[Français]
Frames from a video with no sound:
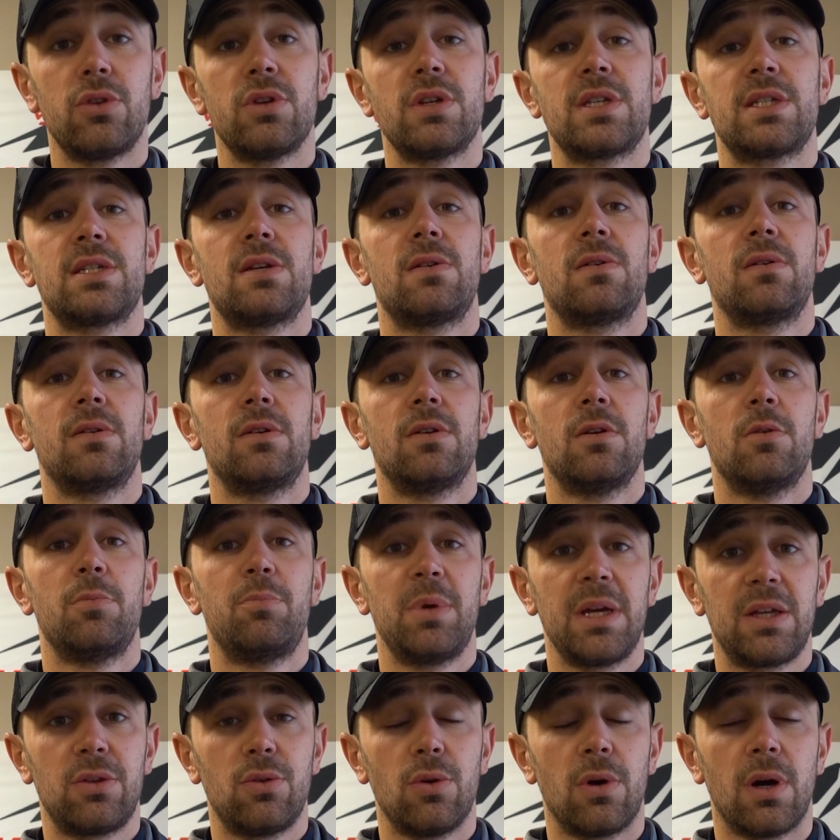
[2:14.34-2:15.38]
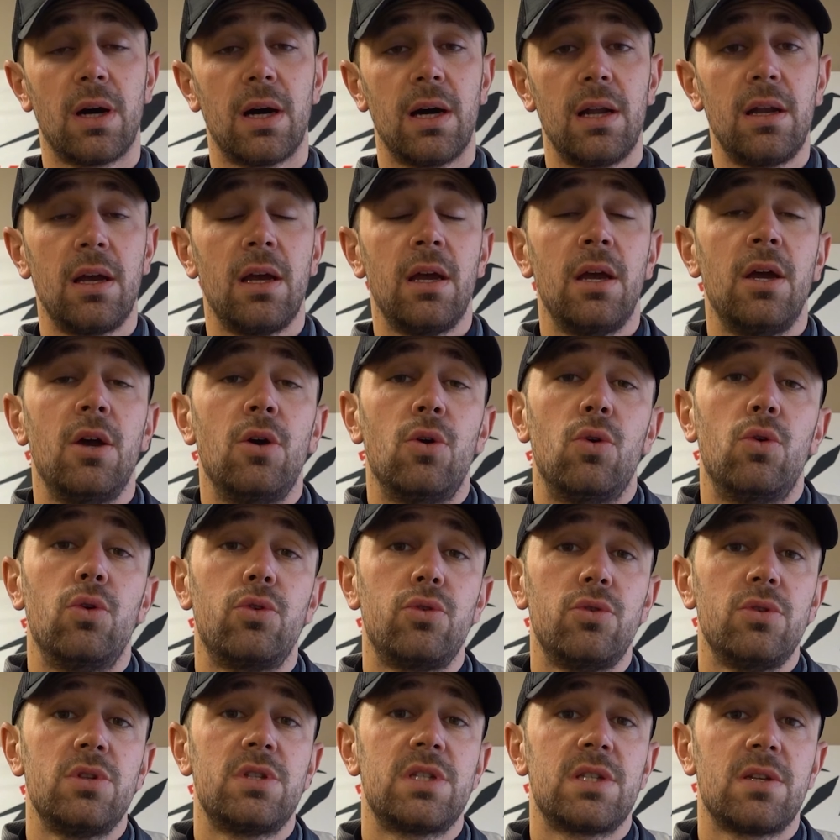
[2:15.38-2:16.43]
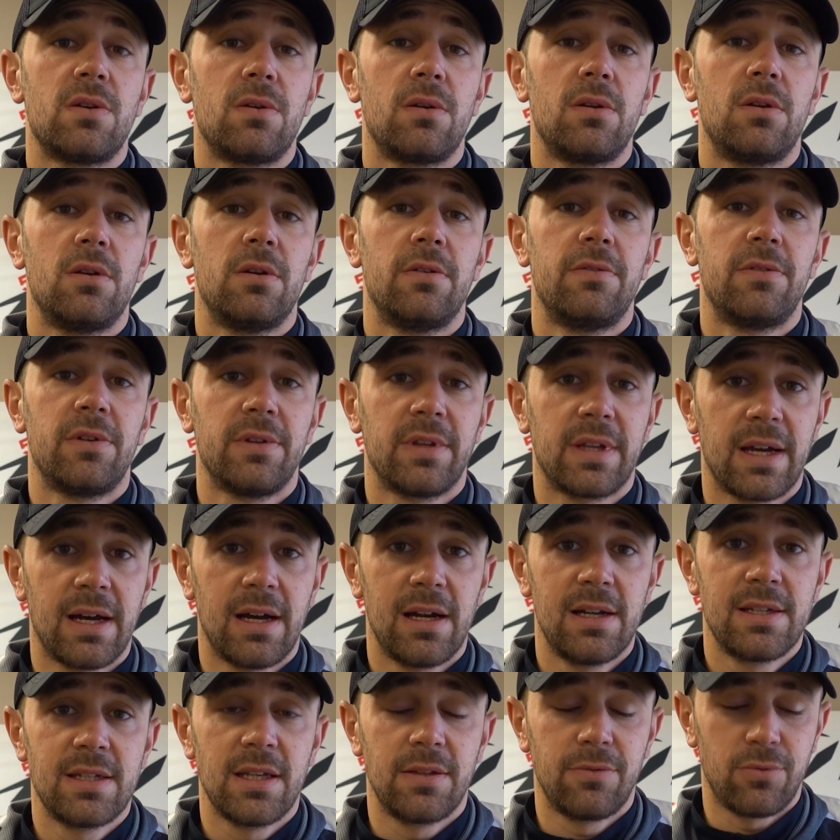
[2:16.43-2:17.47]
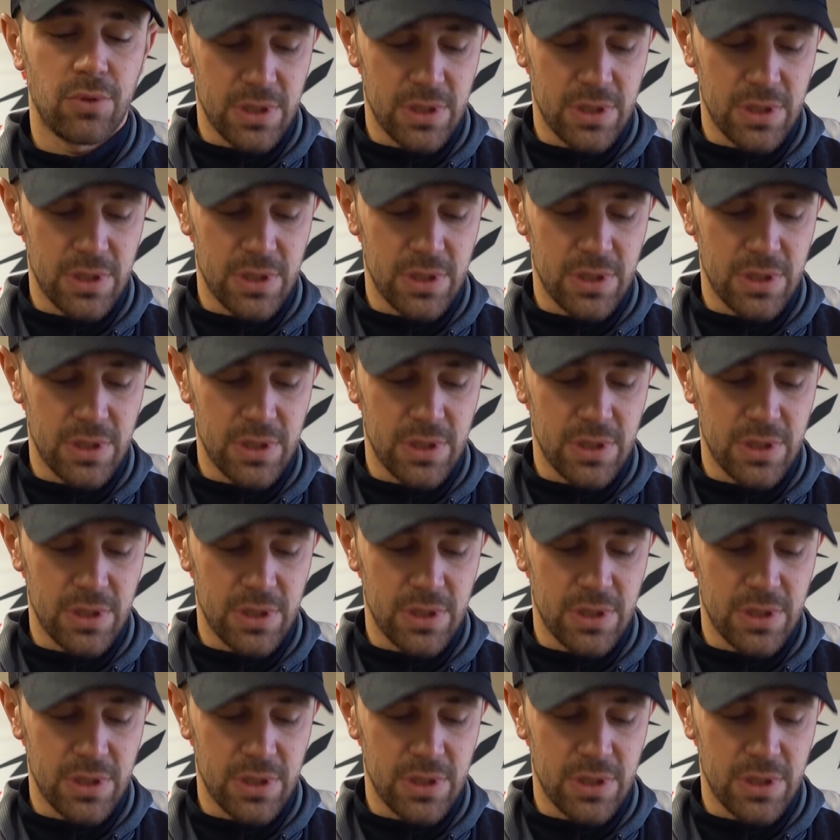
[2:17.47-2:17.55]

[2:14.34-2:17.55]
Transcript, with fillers: deux sangles pectorales, aucune sangle ventrale cette